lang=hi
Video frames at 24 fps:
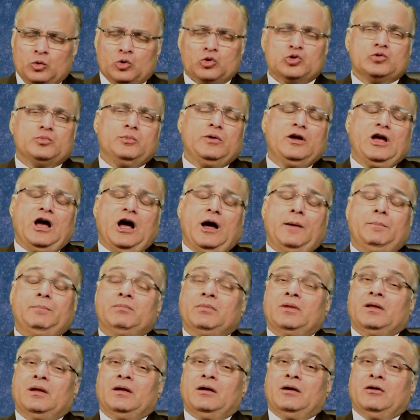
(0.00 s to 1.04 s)
उसमें आप
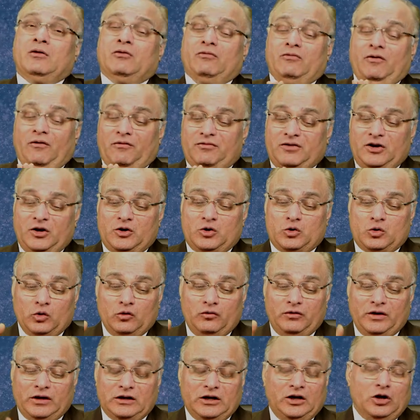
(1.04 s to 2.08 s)
52
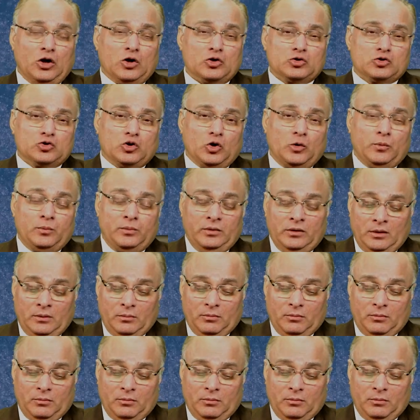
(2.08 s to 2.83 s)
वीकली हॉरोस्कोप